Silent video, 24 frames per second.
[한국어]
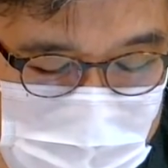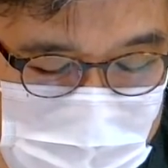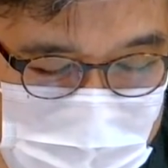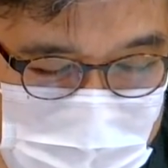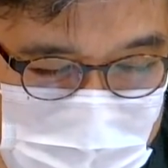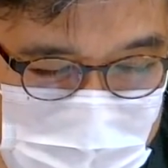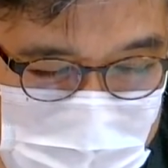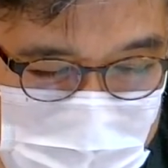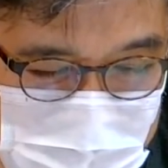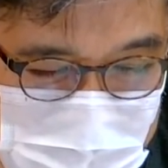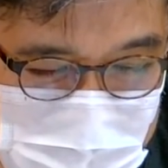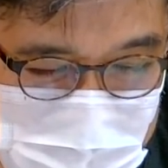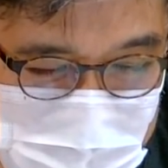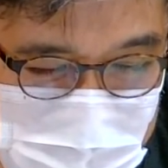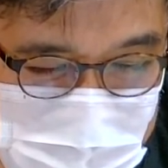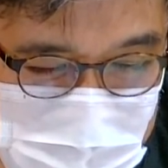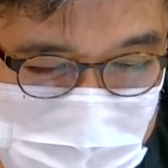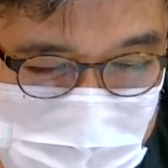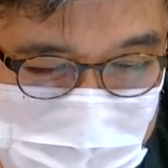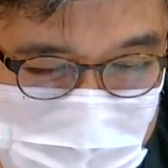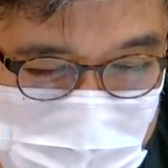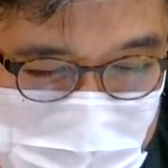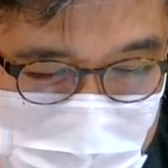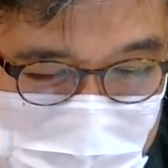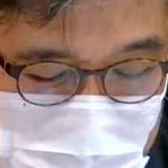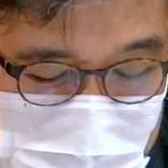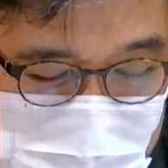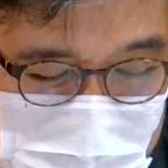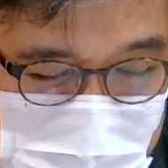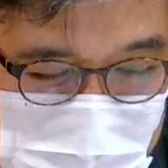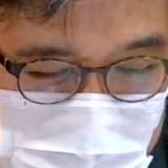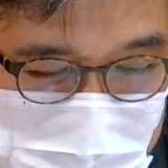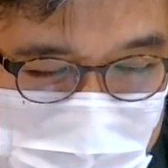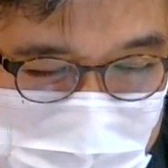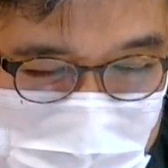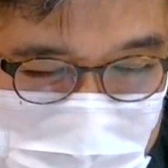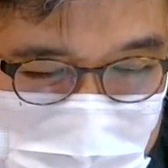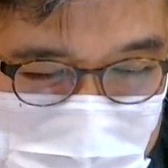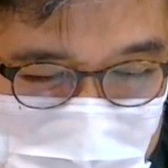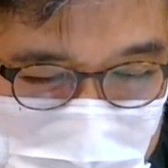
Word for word: 근데 일단 좀 약간 그